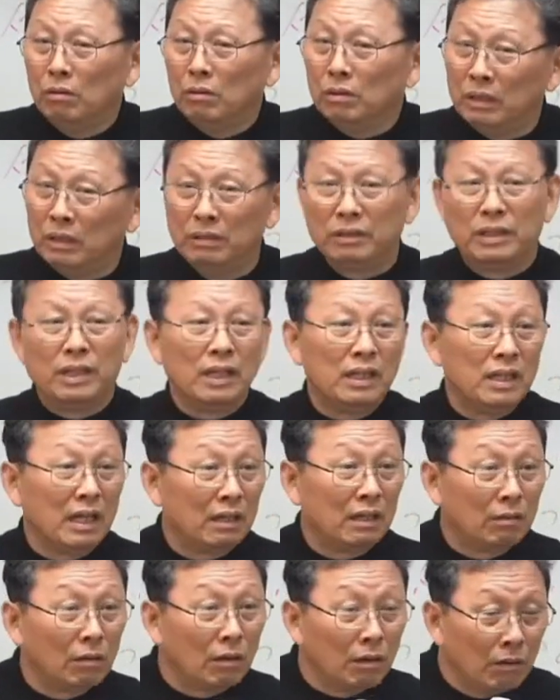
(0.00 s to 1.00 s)
이렇게
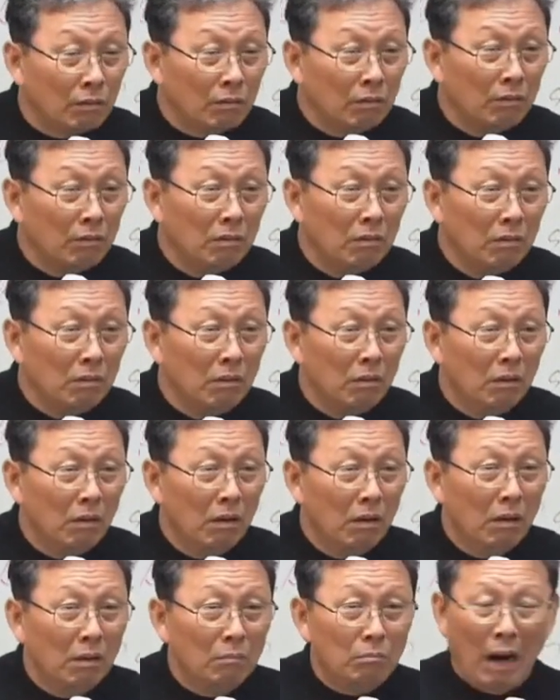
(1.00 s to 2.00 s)
얘기할 거예요?
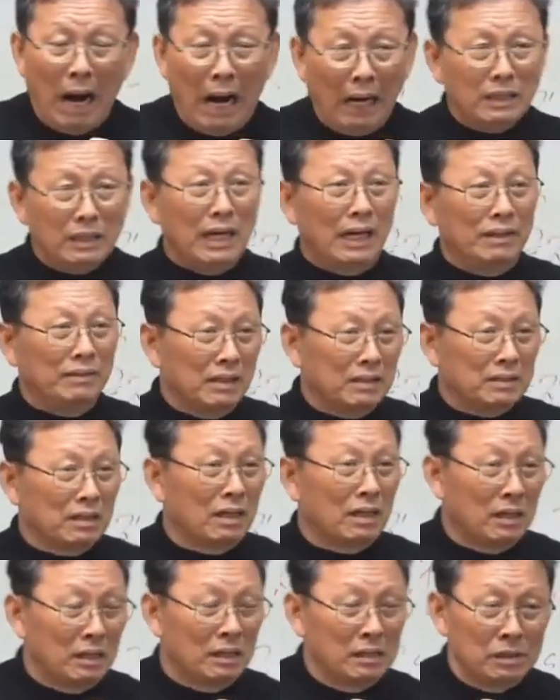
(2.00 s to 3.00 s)
말이 안
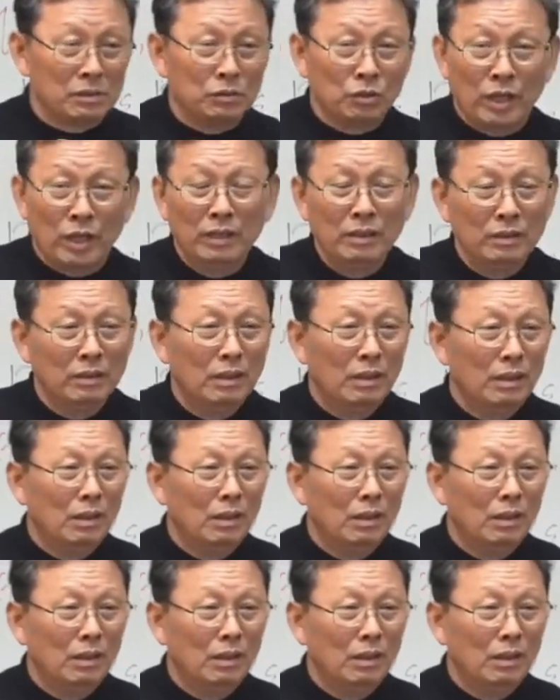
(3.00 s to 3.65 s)
되잖아. 예?